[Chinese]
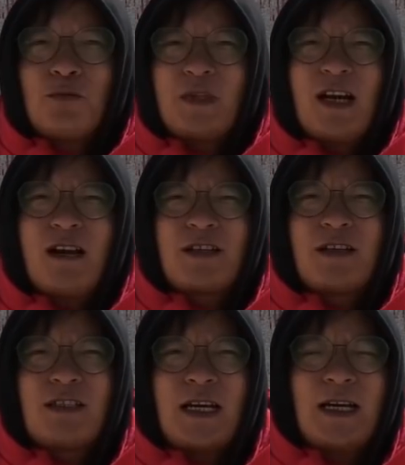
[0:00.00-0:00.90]
五千二其
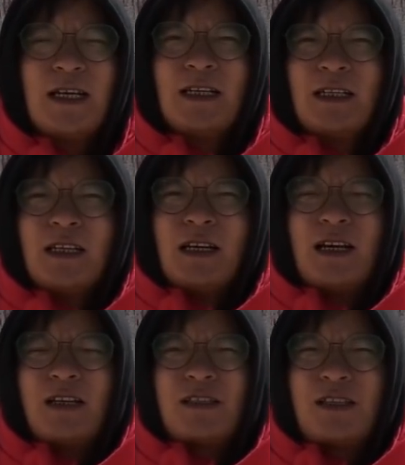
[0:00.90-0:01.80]
实，在
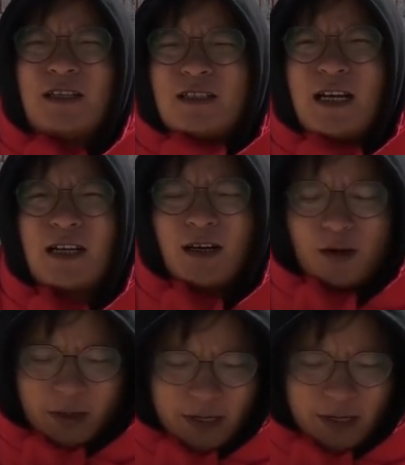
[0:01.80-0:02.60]
呃青藏高